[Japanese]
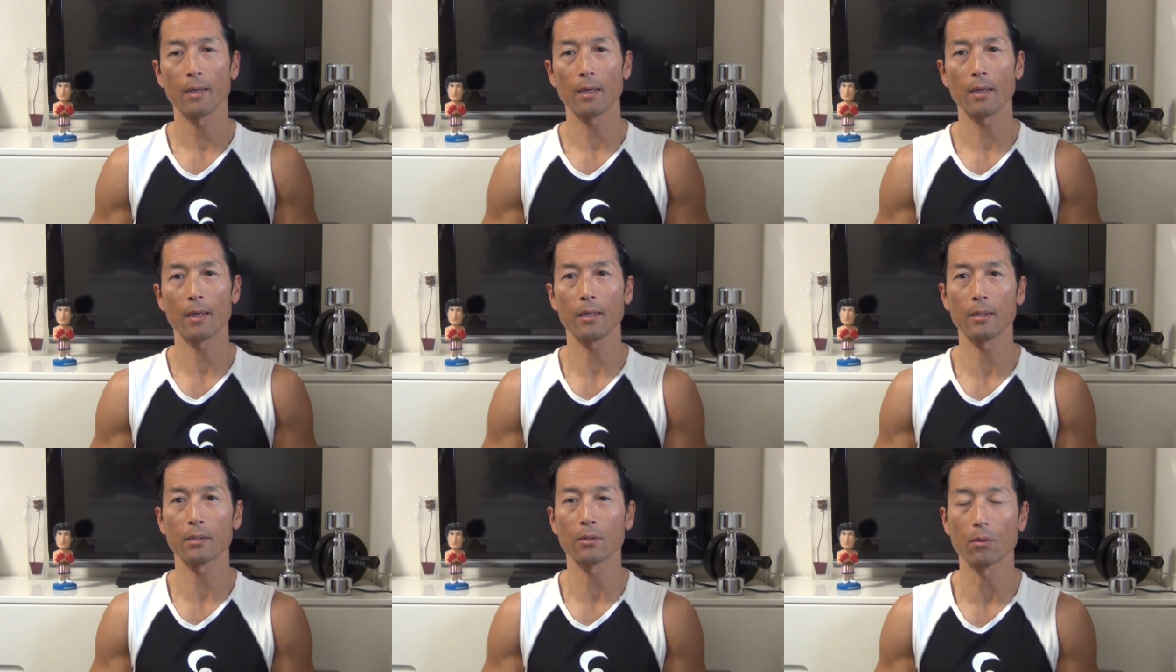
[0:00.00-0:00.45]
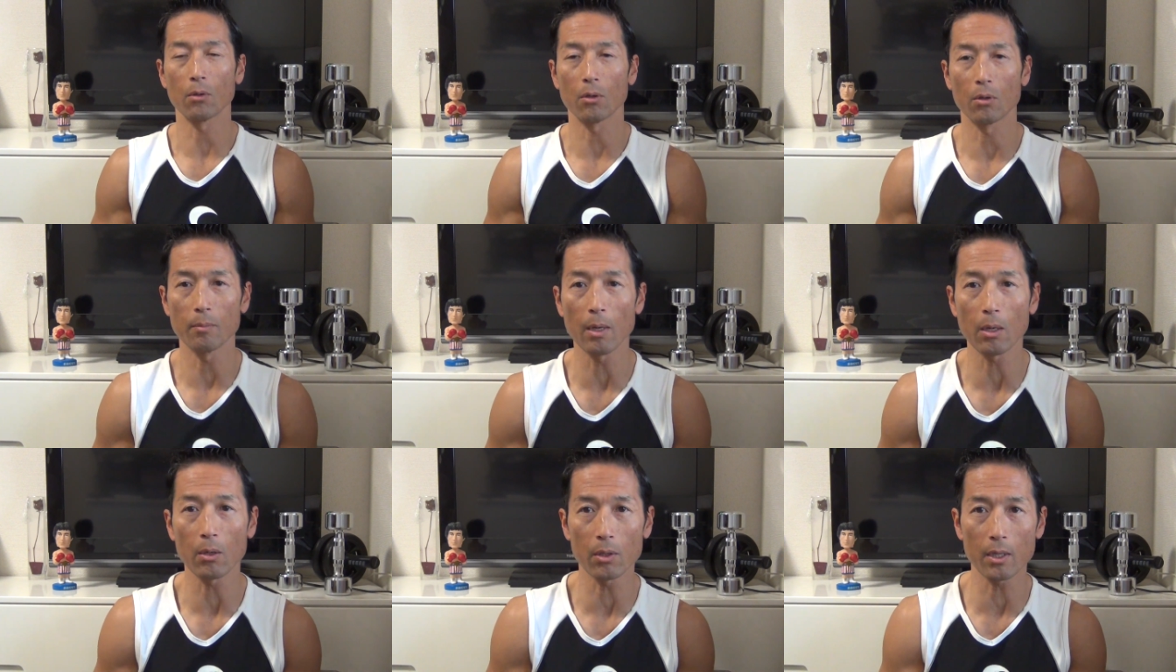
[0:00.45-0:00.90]
えっ、ー、
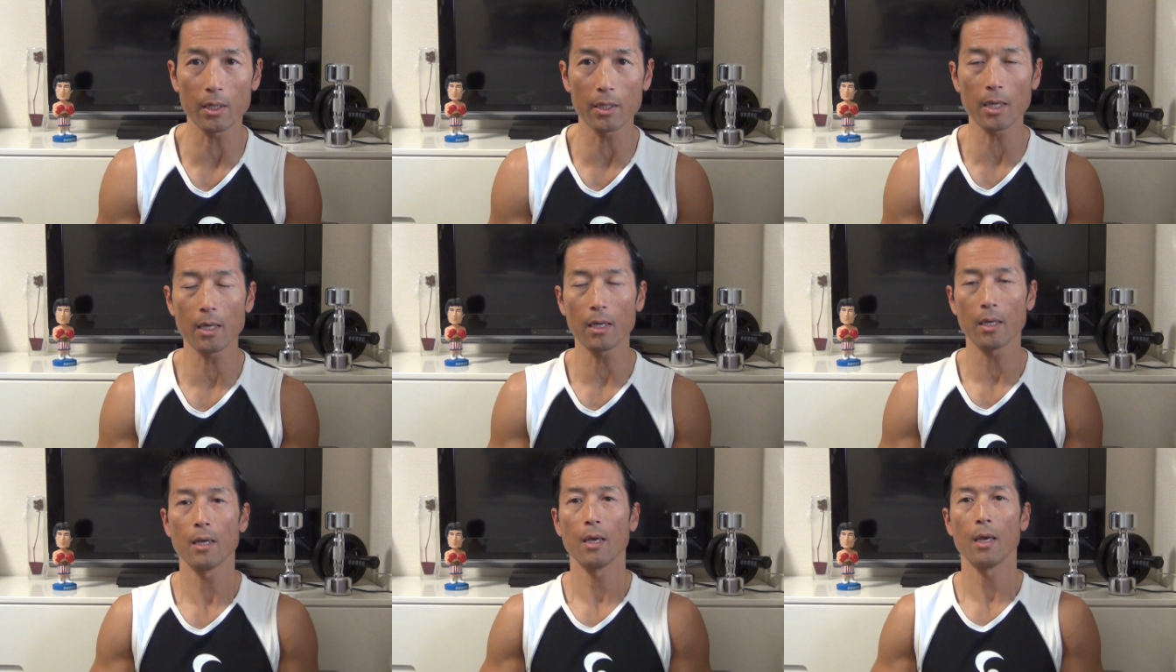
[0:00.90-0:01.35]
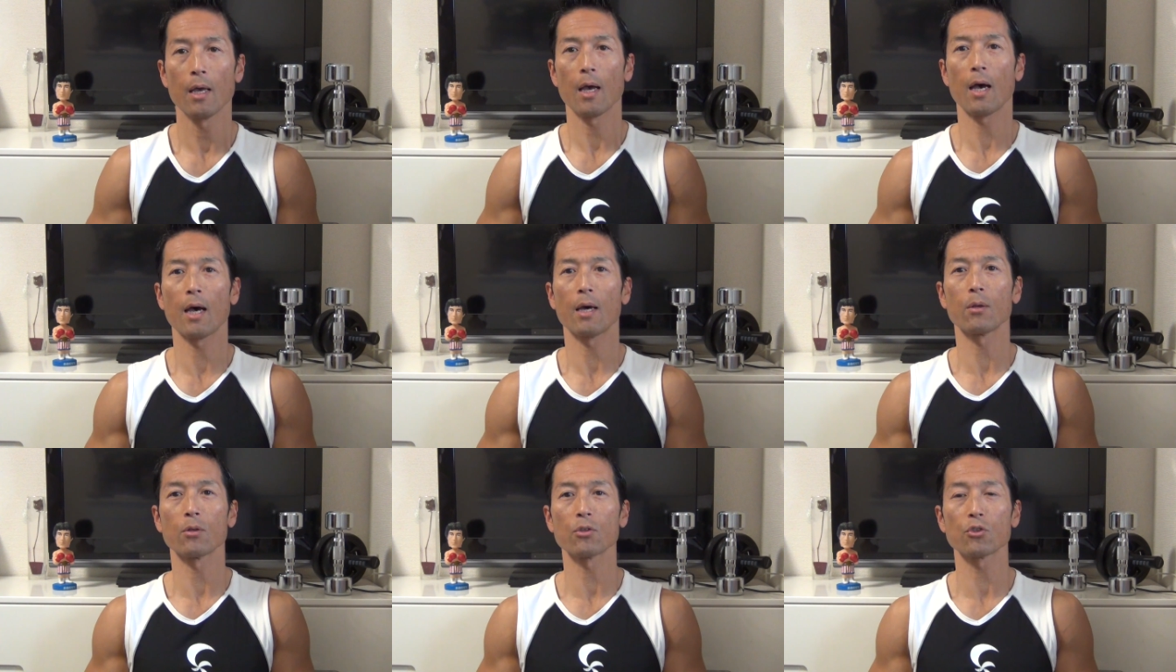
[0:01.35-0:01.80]
と、まあこれはね、
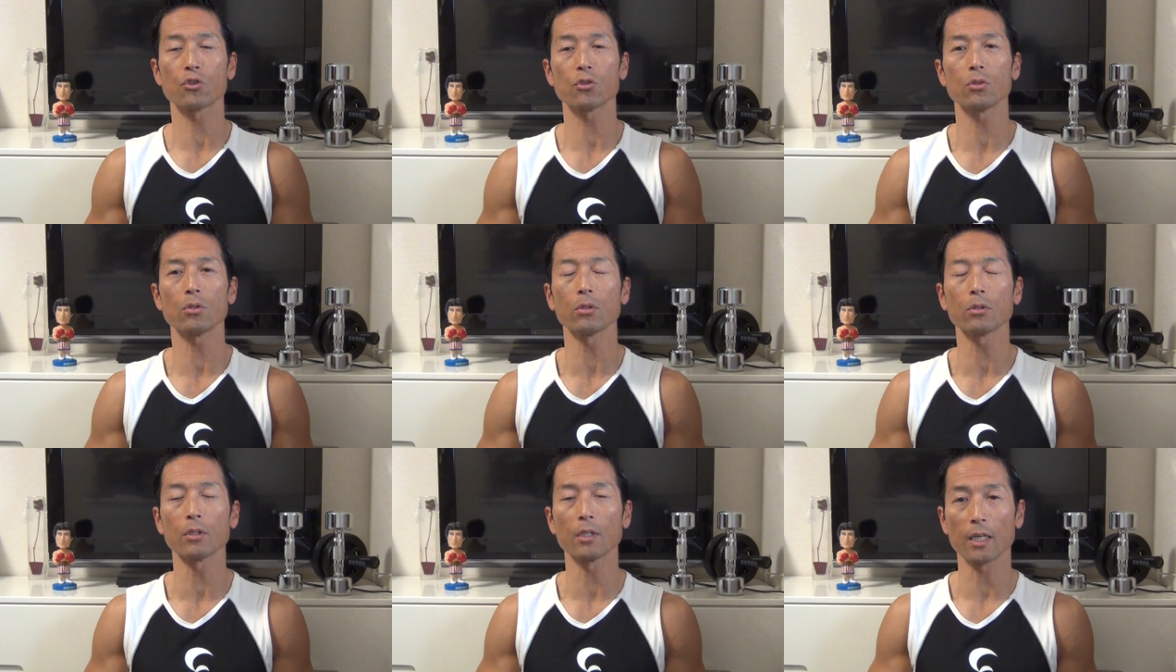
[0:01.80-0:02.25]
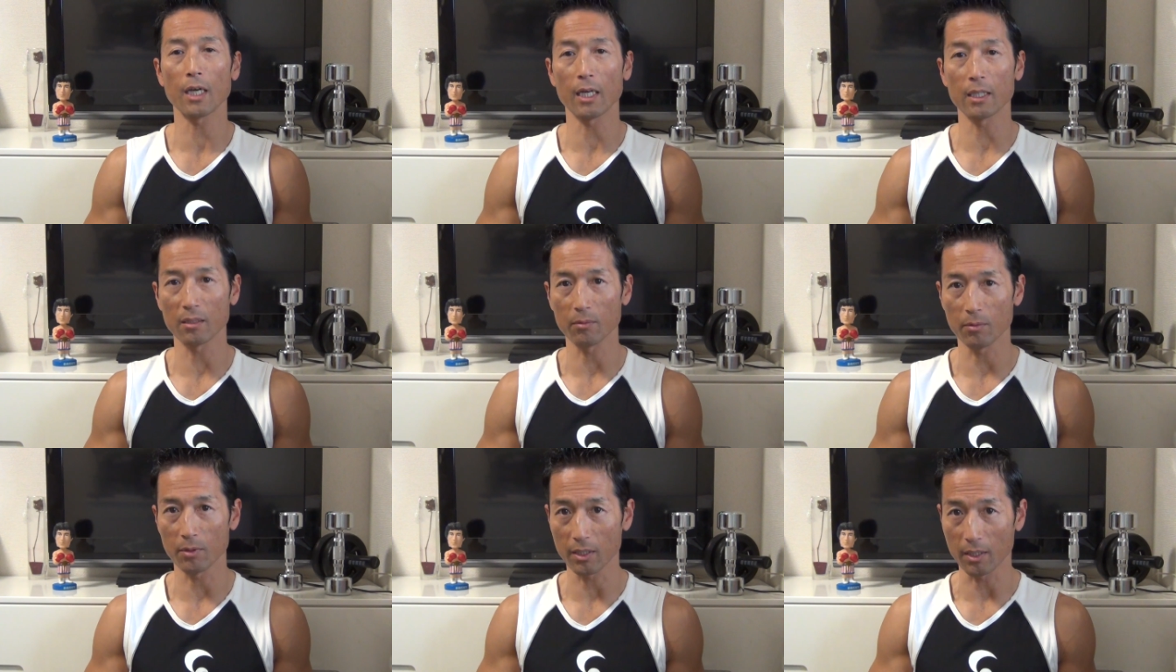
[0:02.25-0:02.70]
あの、週ごとに変
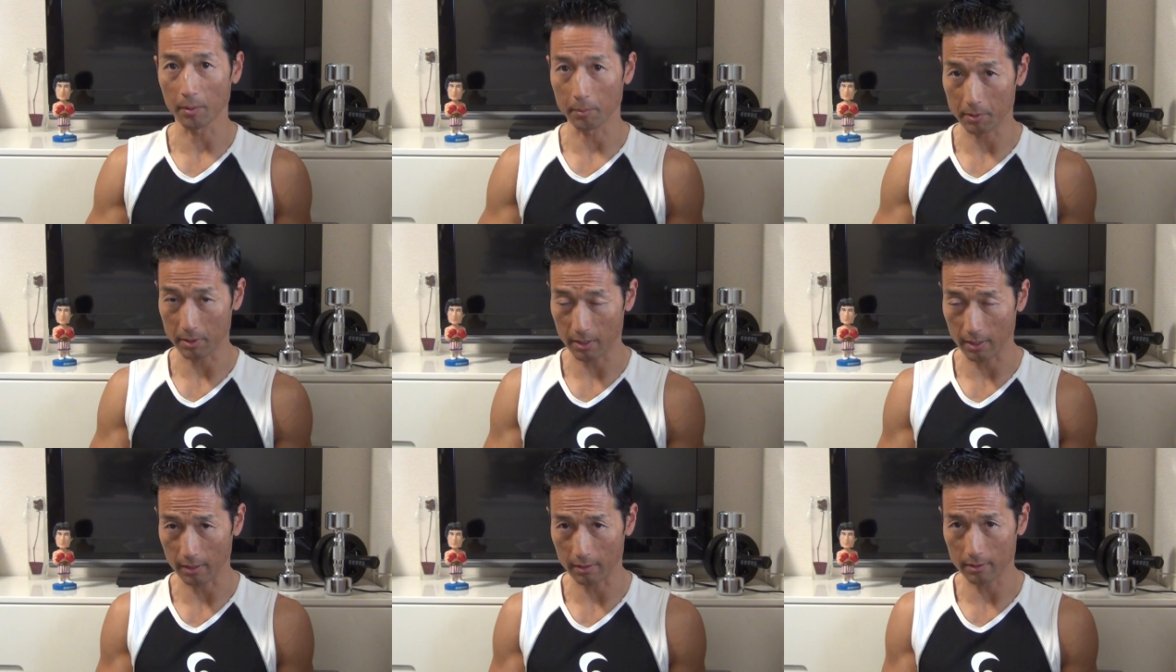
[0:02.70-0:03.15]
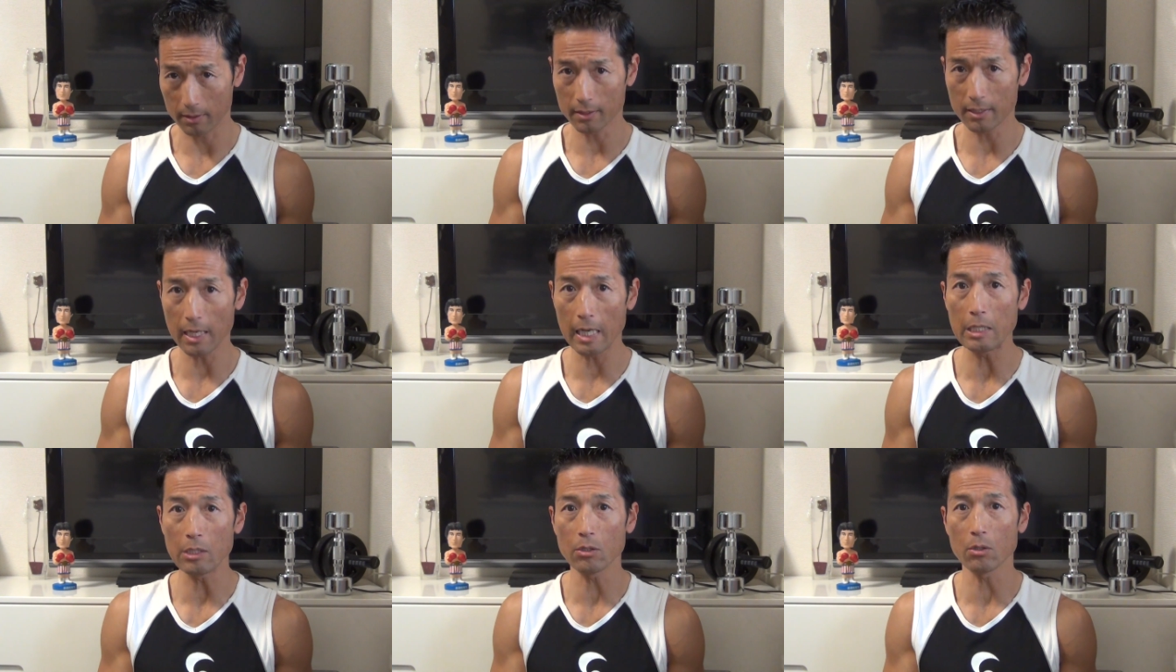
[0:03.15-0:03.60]
えてもいいかもしれないですね。
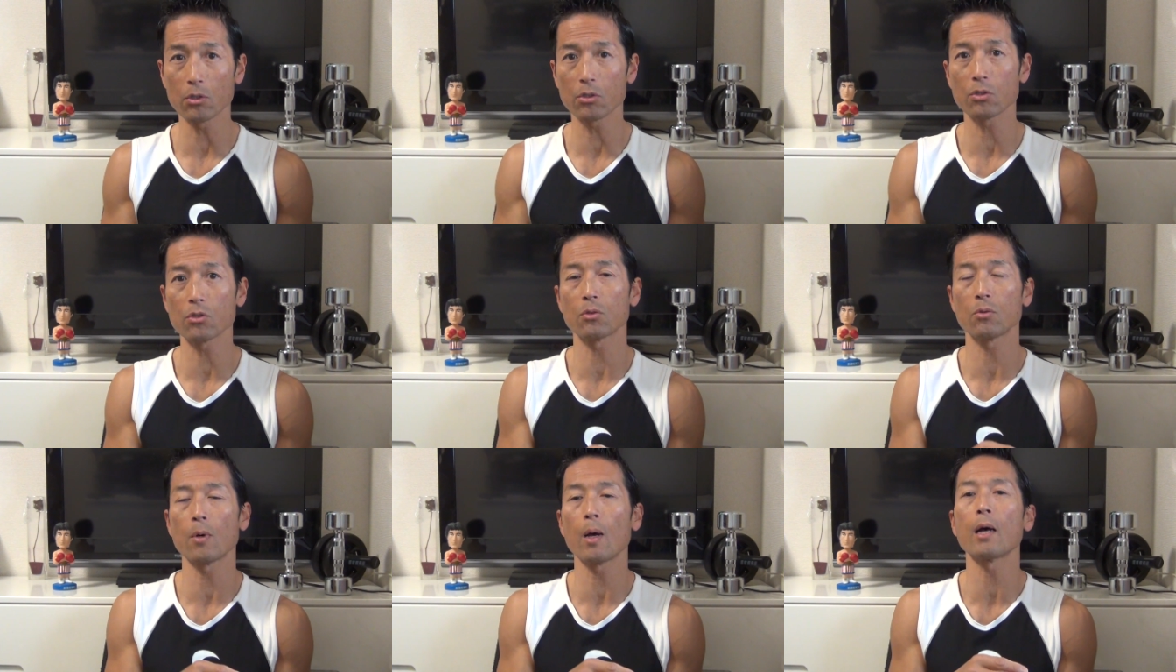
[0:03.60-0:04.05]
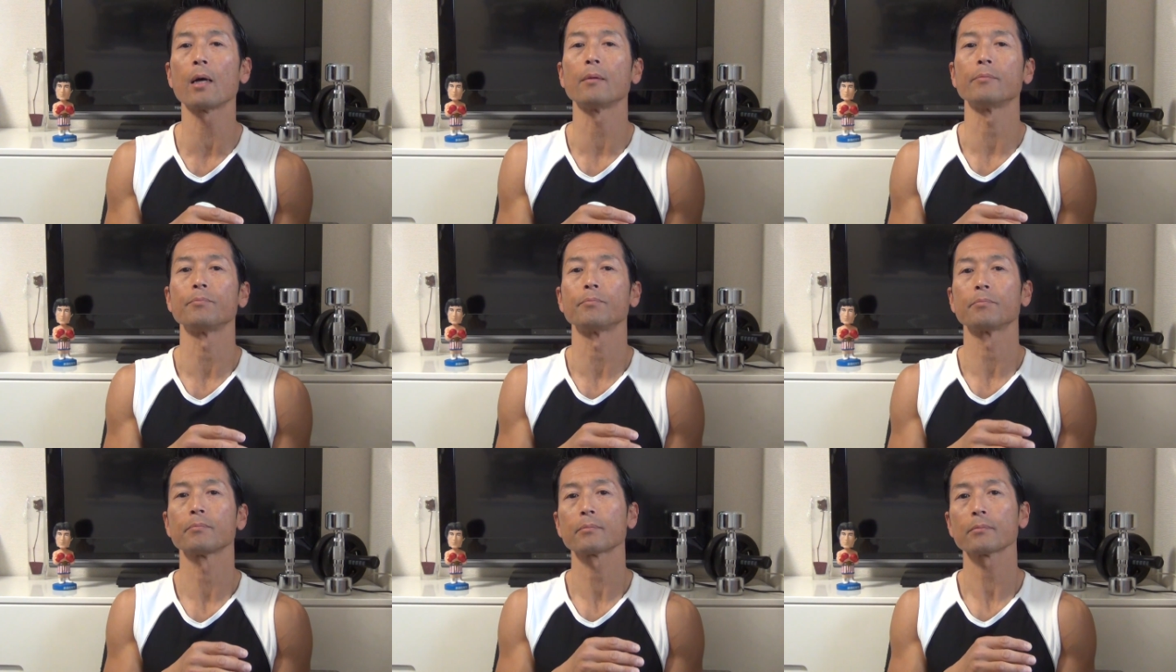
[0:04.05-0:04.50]
最初の週は、